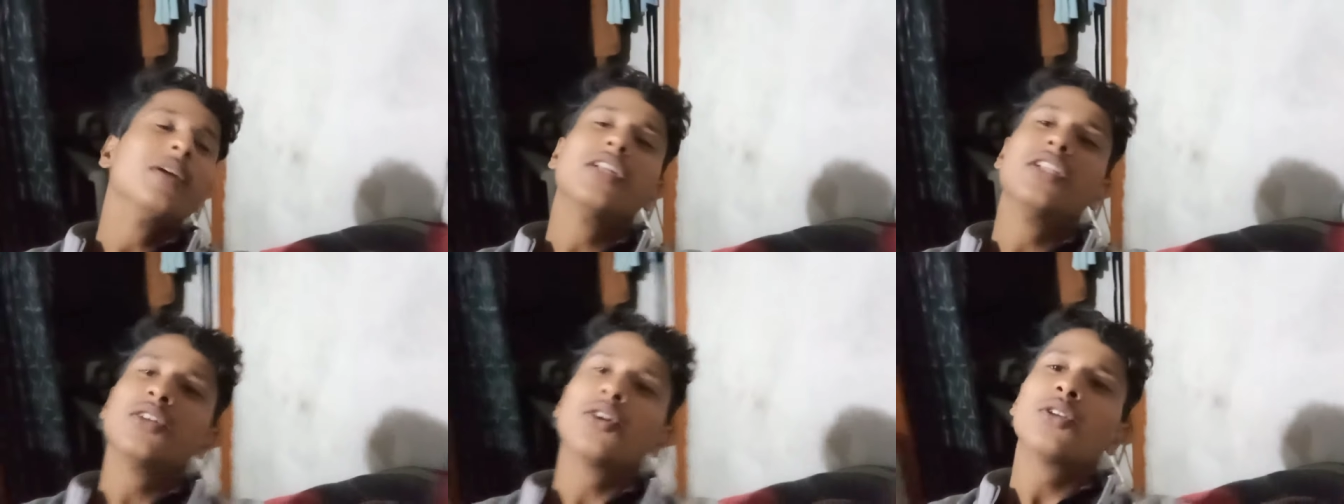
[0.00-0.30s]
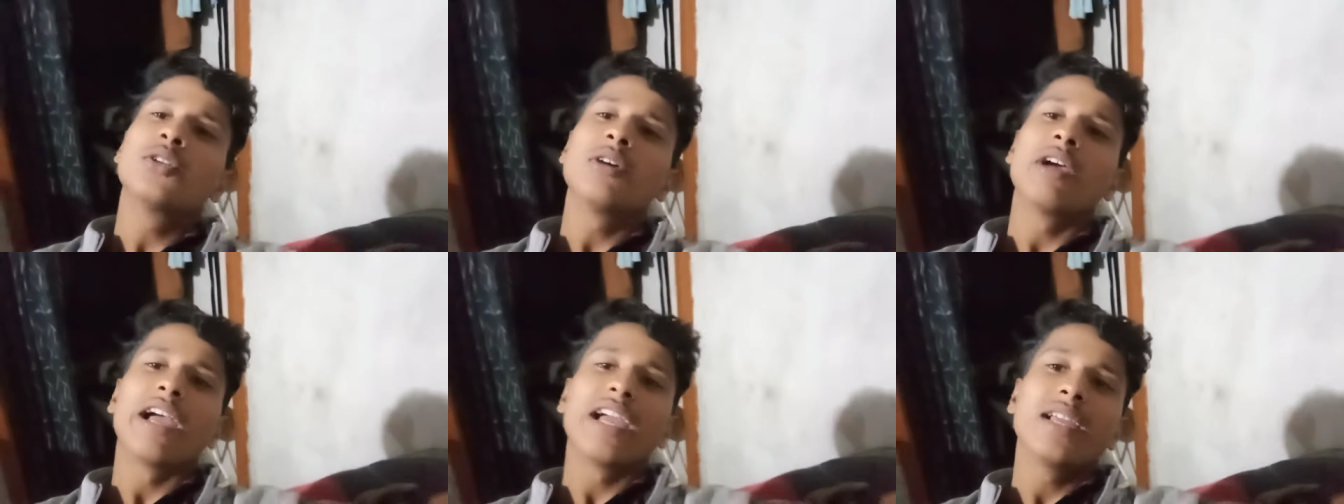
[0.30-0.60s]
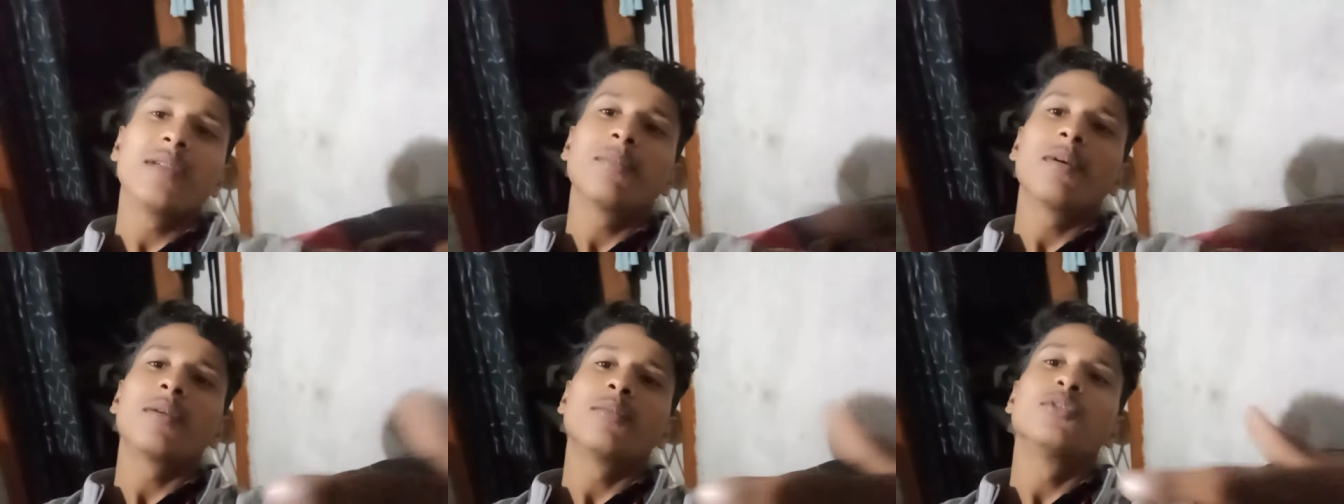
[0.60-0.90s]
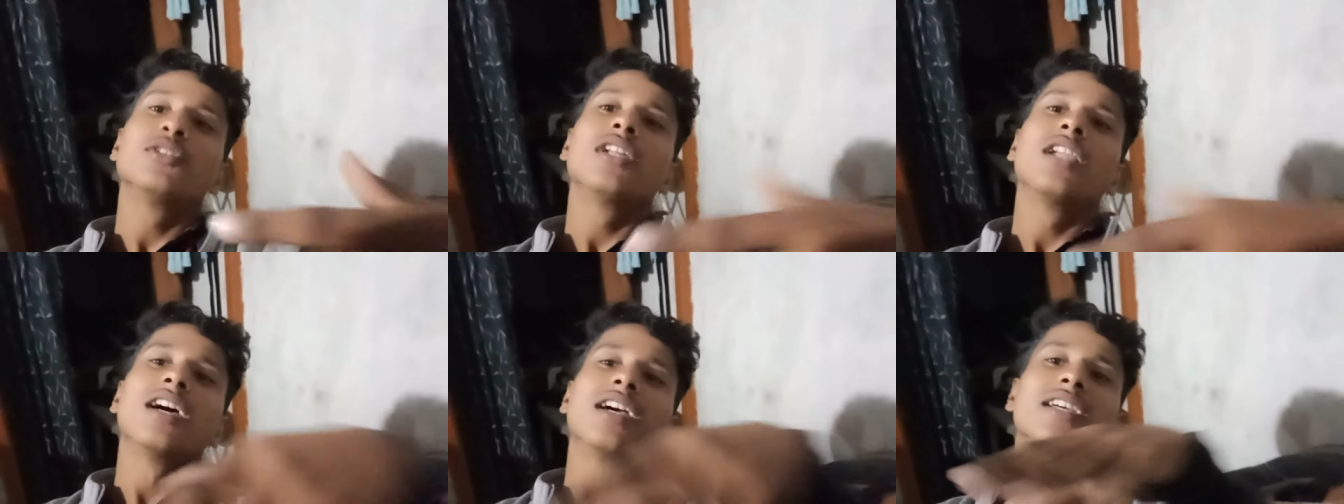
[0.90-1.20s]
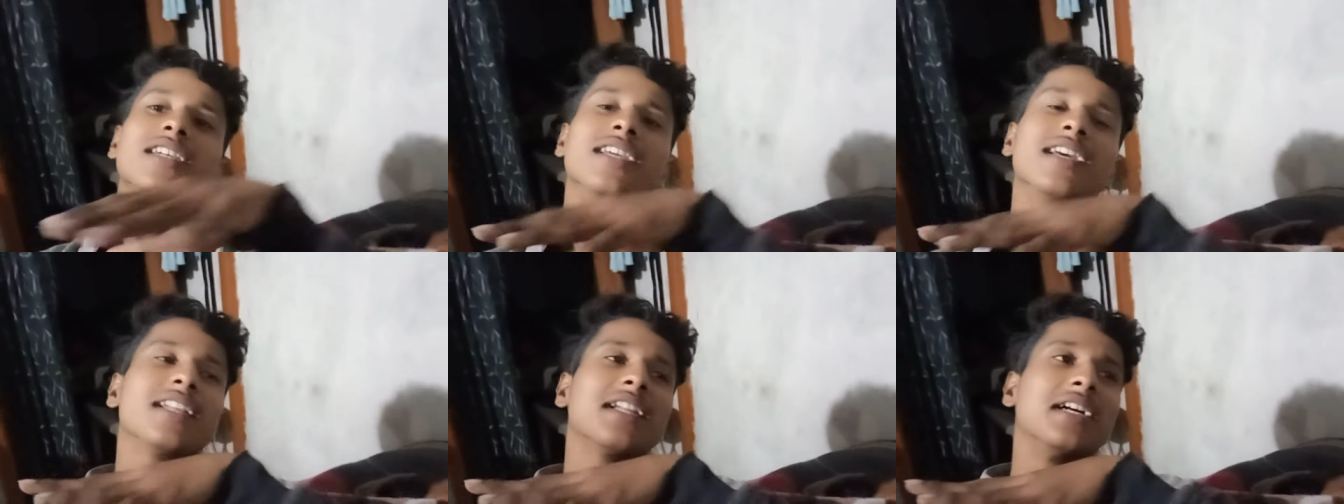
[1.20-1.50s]
इनको तो है ही पर मुझे लग
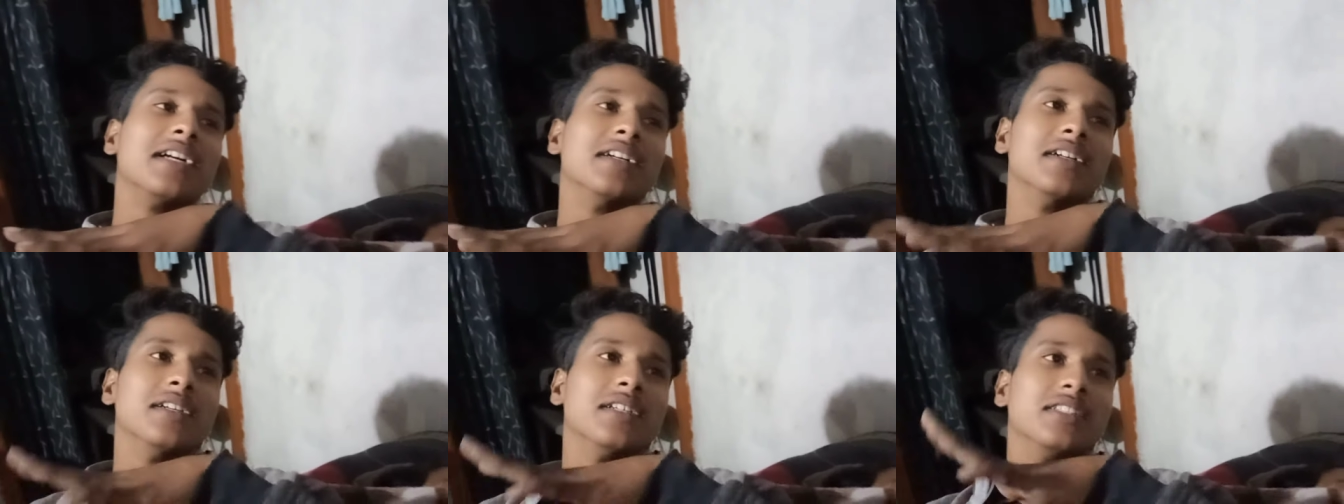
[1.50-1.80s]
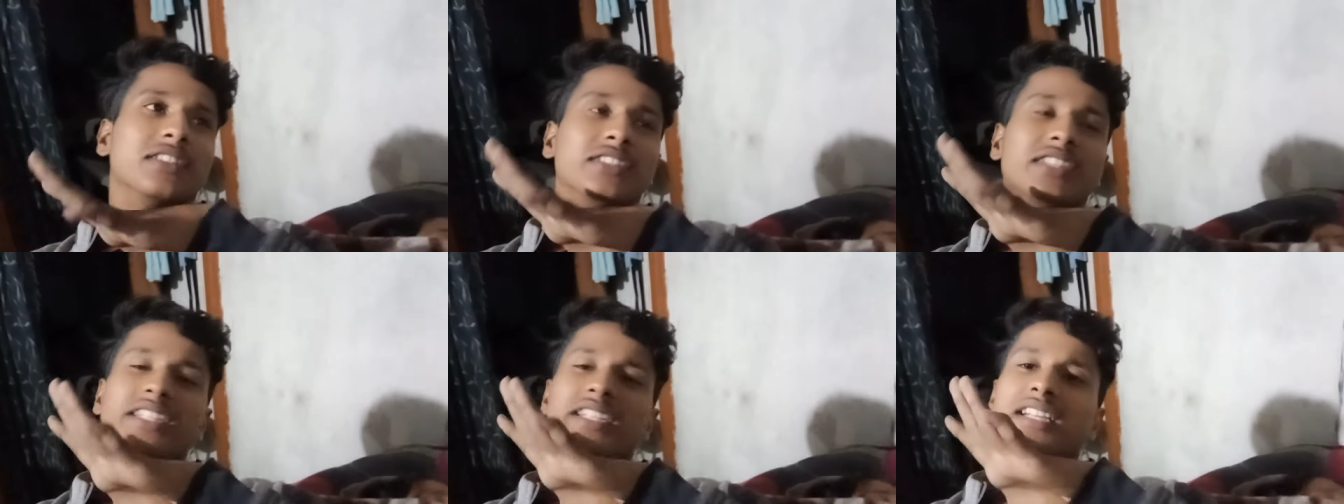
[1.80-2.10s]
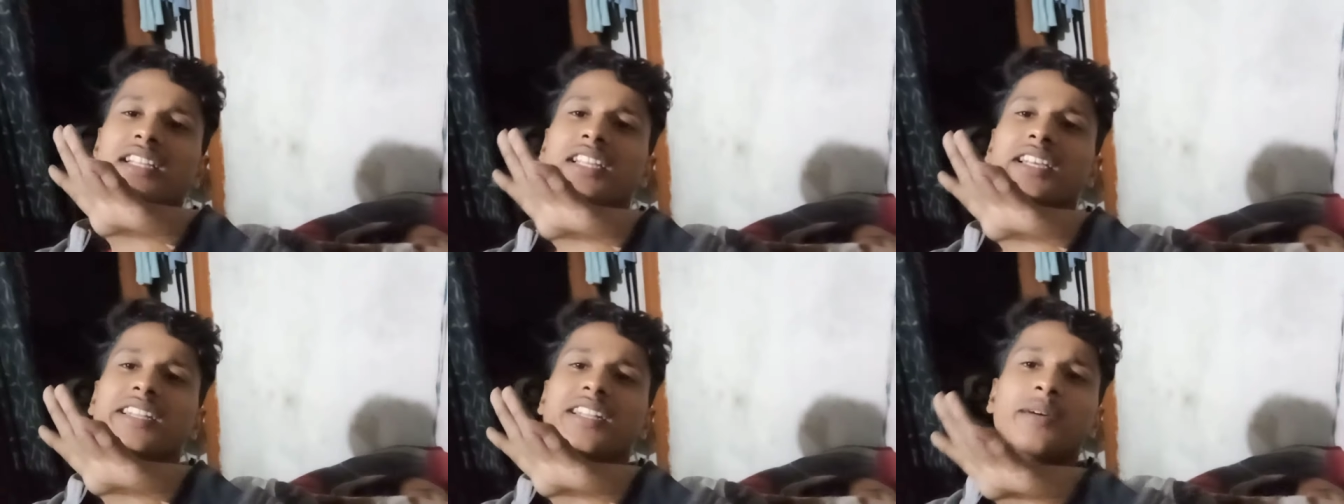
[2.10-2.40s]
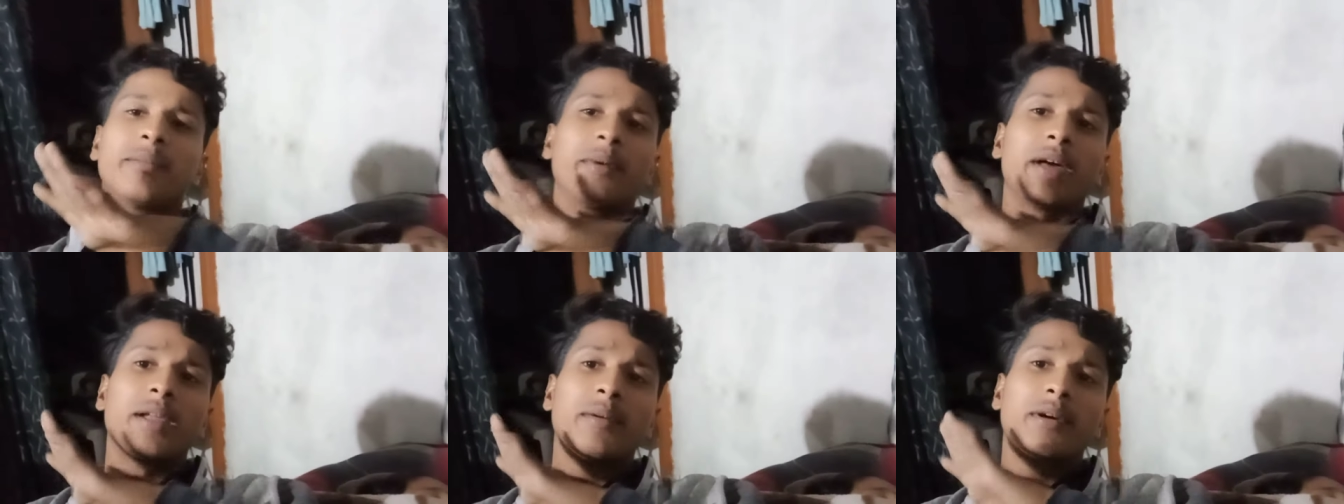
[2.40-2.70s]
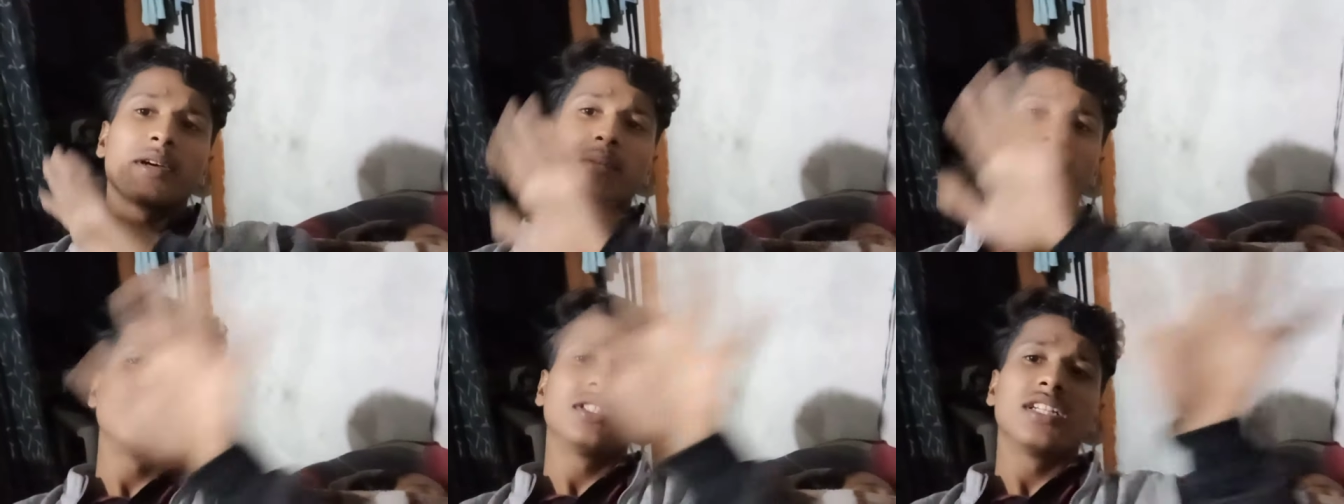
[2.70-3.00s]
गई है ना सीरियल देखने पहले
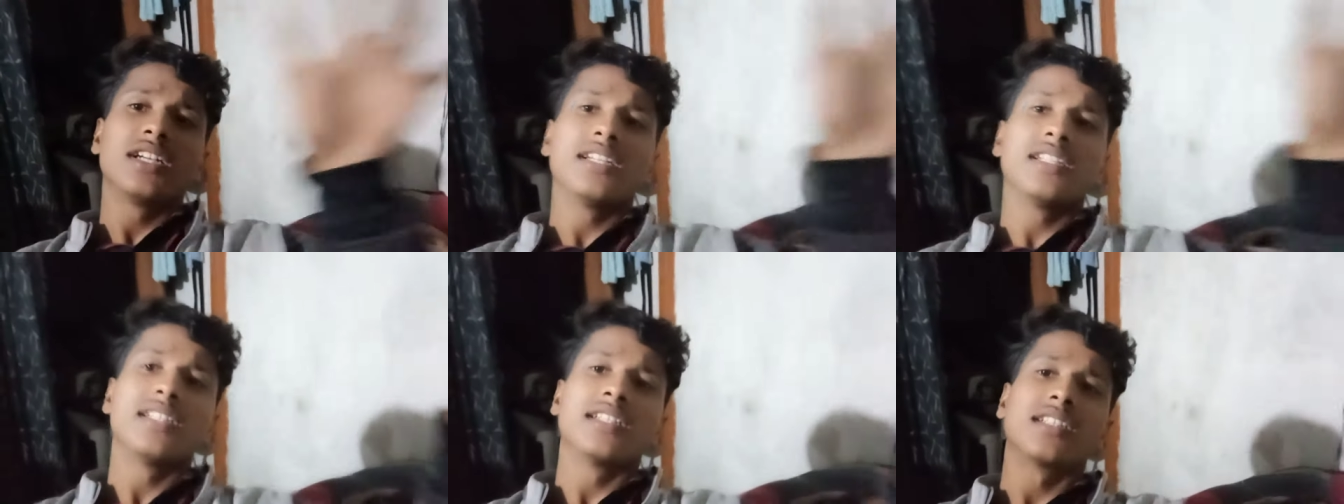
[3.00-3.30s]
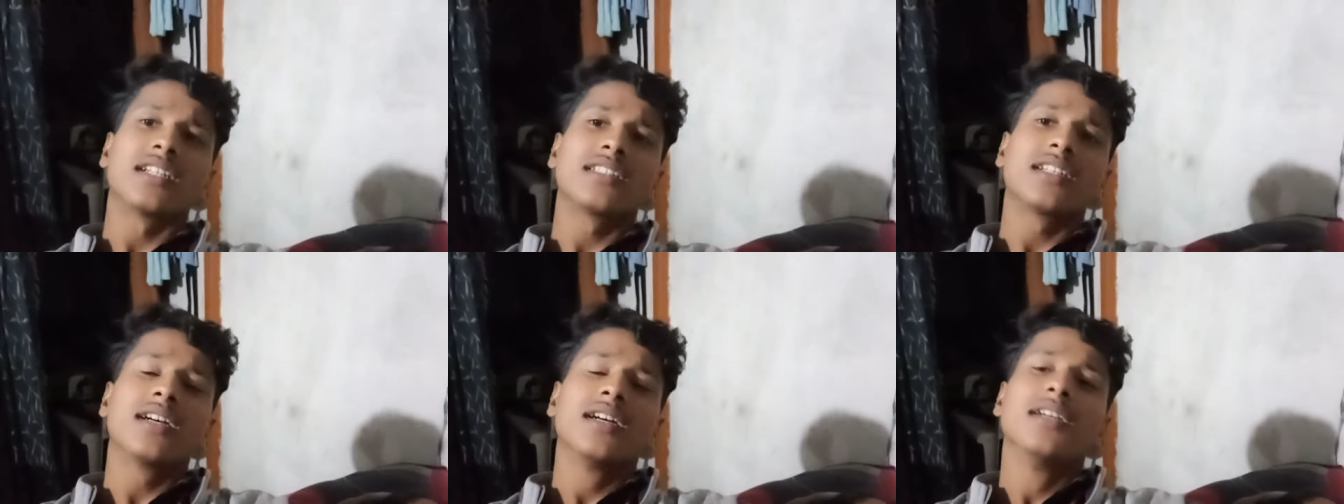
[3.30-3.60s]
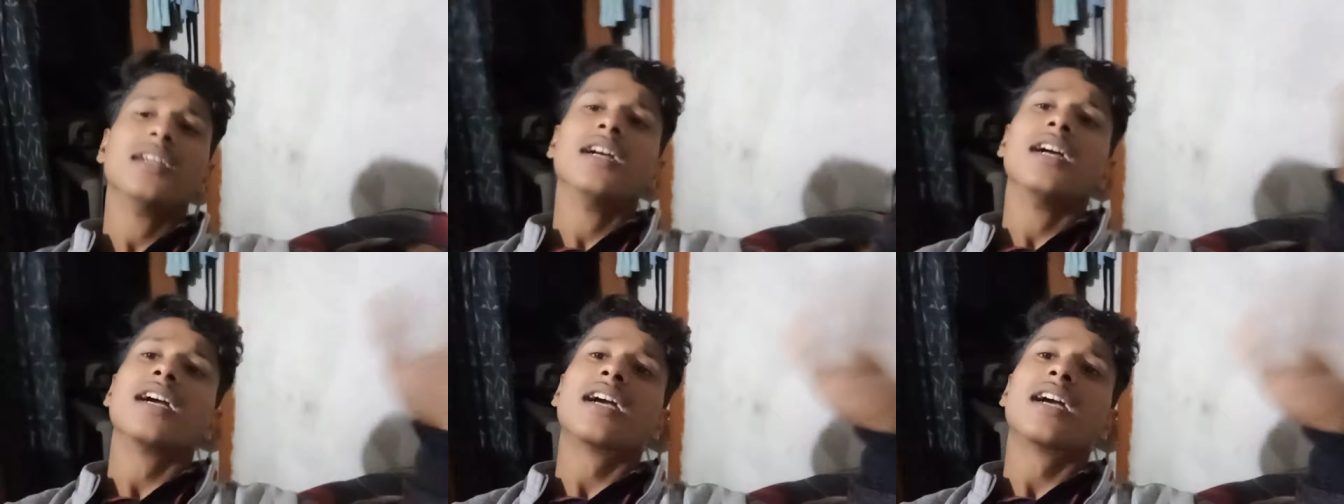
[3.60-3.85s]
मैं कभी सीरियल नहीं देखता था